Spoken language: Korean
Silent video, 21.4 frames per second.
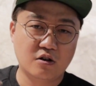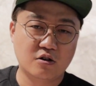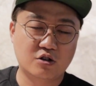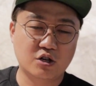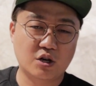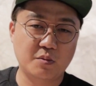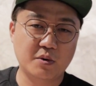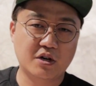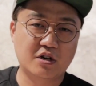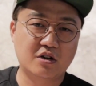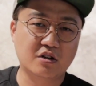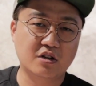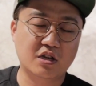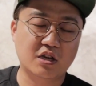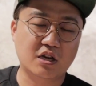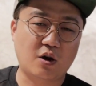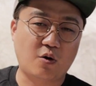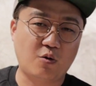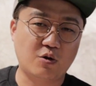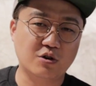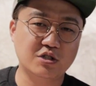그러면
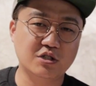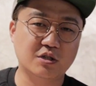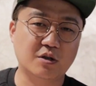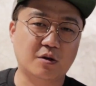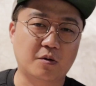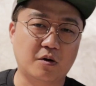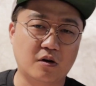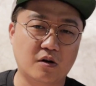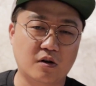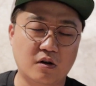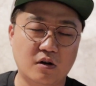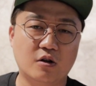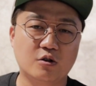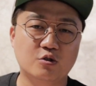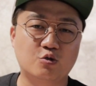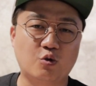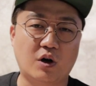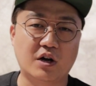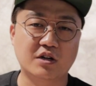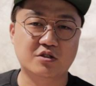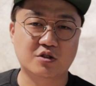그리기가 훨씬 더
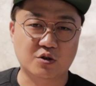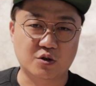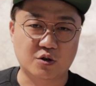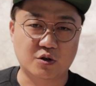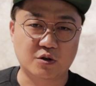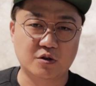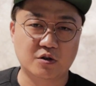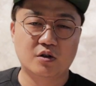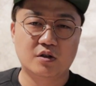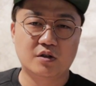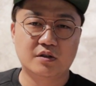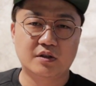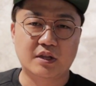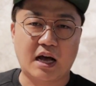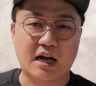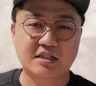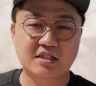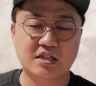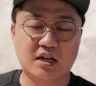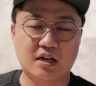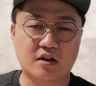좋아져요
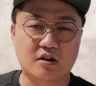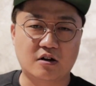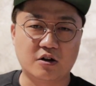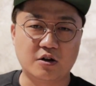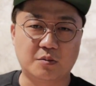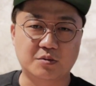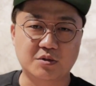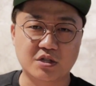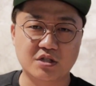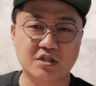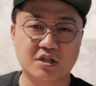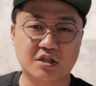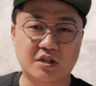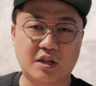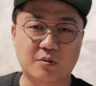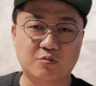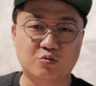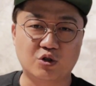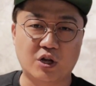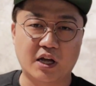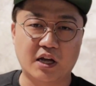낙차가 거의 없어지기
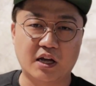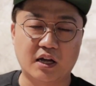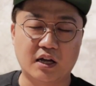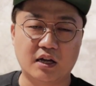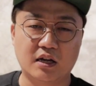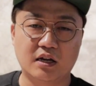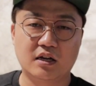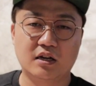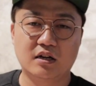때문에